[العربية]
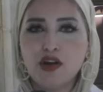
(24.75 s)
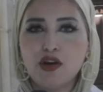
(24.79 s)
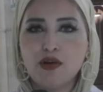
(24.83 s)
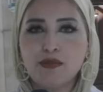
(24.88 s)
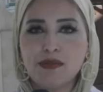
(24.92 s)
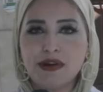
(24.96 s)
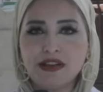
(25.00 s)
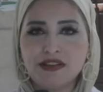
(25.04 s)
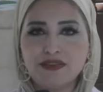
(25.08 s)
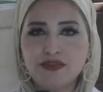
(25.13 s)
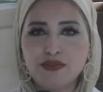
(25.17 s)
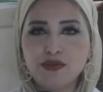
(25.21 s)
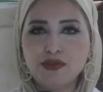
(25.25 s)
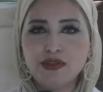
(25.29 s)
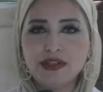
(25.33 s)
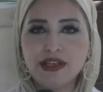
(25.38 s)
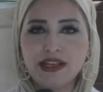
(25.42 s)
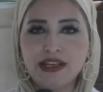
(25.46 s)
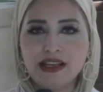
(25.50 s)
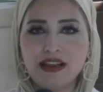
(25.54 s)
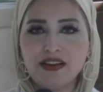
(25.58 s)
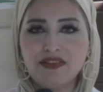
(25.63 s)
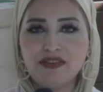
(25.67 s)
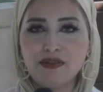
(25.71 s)
ومدفون
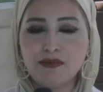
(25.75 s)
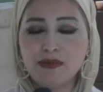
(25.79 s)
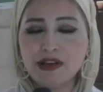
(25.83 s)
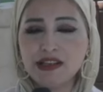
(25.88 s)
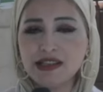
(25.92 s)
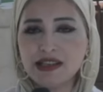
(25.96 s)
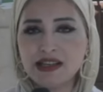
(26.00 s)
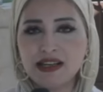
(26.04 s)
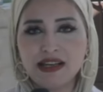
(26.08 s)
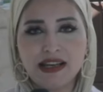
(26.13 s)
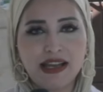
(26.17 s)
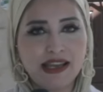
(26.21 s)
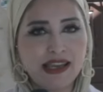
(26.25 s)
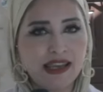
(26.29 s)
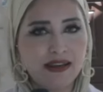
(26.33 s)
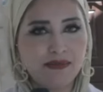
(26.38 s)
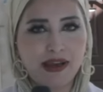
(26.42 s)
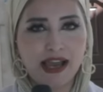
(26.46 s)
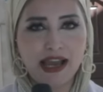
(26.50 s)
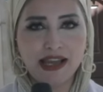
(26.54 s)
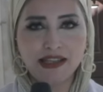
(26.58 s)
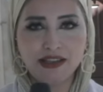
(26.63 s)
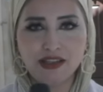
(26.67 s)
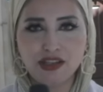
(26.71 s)
هنا في مصر لكن
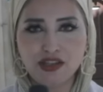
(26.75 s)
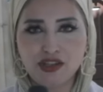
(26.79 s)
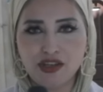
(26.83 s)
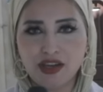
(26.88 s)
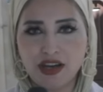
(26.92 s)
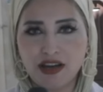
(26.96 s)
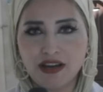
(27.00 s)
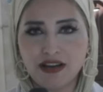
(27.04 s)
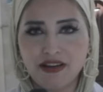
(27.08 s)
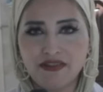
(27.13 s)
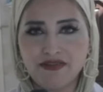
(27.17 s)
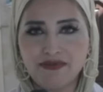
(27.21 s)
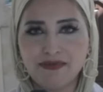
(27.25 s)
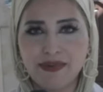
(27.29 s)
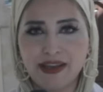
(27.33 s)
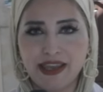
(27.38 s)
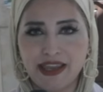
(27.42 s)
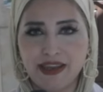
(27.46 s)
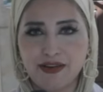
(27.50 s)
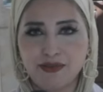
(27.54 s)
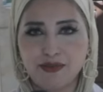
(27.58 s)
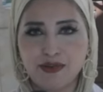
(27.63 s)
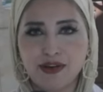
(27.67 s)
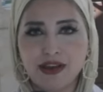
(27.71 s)
محدش يعرف
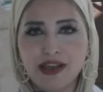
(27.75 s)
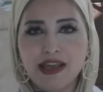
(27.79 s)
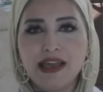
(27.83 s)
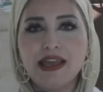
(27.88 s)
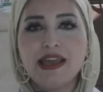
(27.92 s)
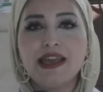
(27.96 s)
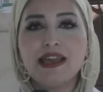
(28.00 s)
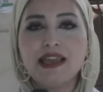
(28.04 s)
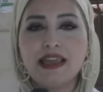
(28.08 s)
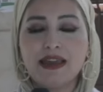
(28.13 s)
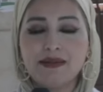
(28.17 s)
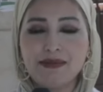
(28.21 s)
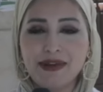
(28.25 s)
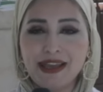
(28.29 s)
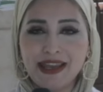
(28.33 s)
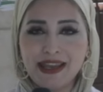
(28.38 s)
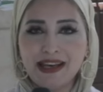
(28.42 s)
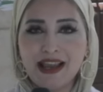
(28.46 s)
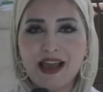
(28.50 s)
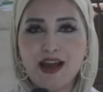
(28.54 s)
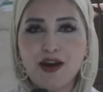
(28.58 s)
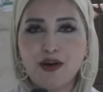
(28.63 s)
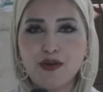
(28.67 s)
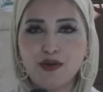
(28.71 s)
مكانه
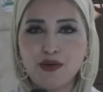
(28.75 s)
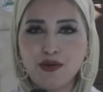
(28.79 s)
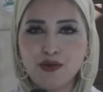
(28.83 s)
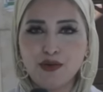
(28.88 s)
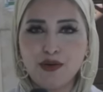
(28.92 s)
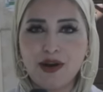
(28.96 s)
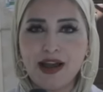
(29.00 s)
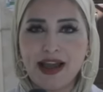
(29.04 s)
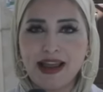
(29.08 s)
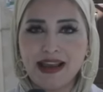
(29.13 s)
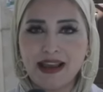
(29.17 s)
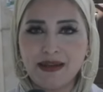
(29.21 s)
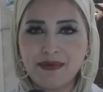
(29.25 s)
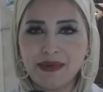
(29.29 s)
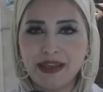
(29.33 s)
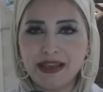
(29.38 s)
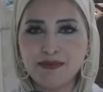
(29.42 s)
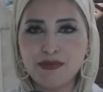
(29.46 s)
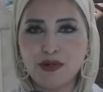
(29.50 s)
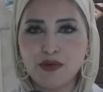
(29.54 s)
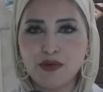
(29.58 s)
كمان هقول لكم على بير